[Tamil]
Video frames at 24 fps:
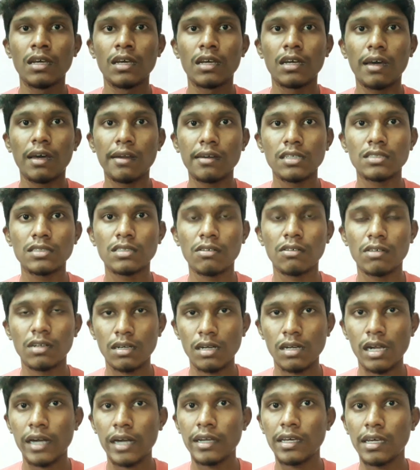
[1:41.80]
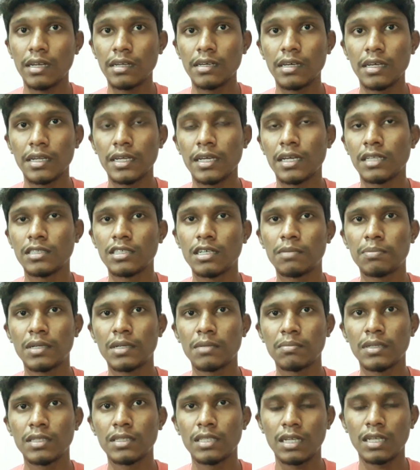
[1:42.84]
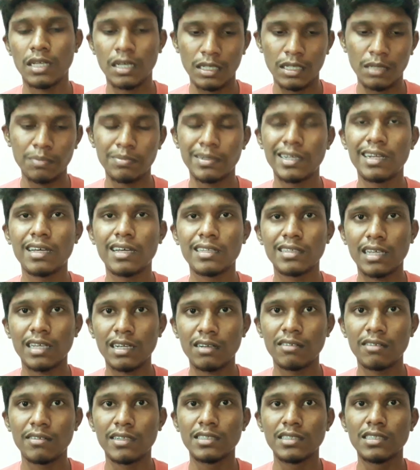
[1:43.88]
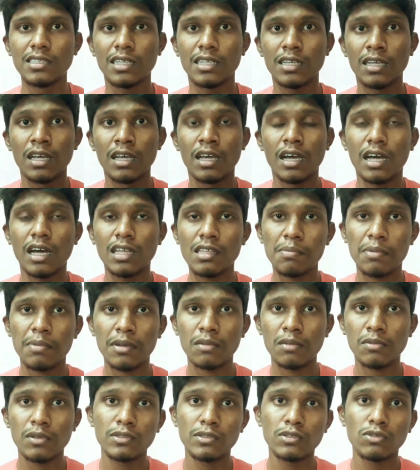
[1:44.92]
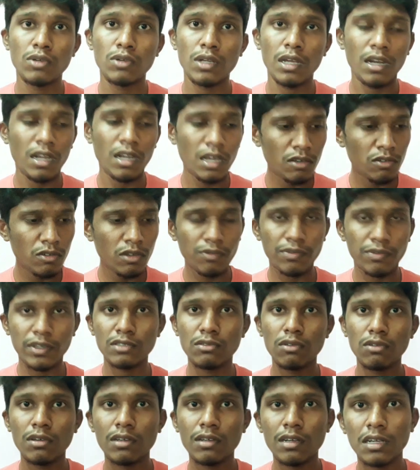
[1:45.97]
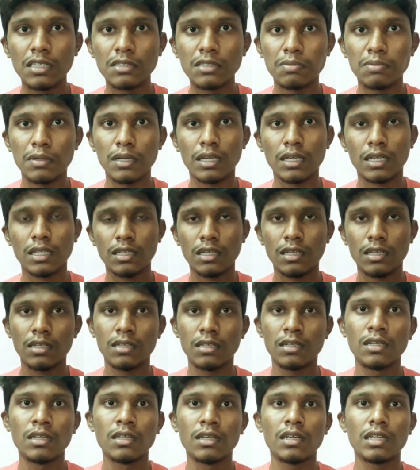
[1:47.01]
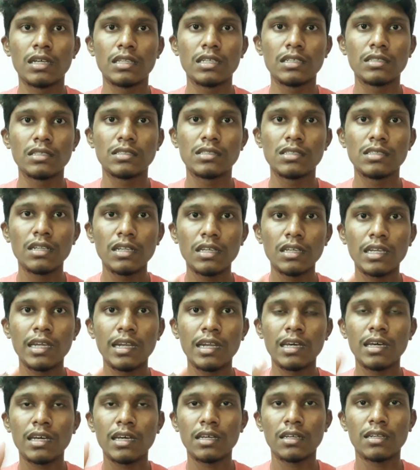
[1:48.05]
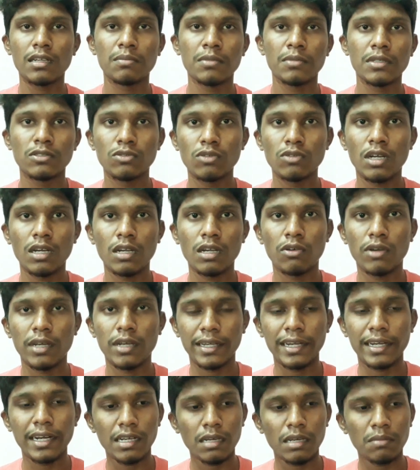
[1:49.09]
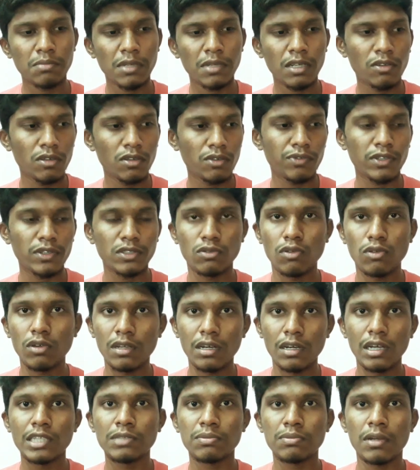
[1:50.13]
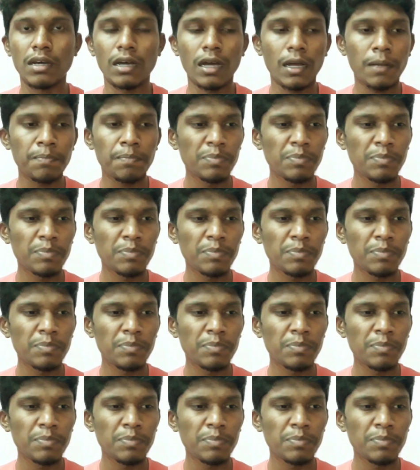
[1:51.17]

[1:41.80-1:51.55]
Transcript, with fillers: கருணாஸ் அவர்கள் ஆடை இருக்காரு அதுக்கப்புறம் பார்த்தீங்கன்னா இப்படிலாம் தகவல் வந்தது அதுக்கப்புறம் நம்ம சூரியனாக ஒரு ஃபஸ்ட் லுக் ரிலீஸ் பண்ணாங்க தான் இந்த சிரிக்கியில் நம்ம சூரியனோட கெட்டப் மாரி ஒரு ஃபஸ்ட் லுக் ரிலீஸ் பண்ணாங்க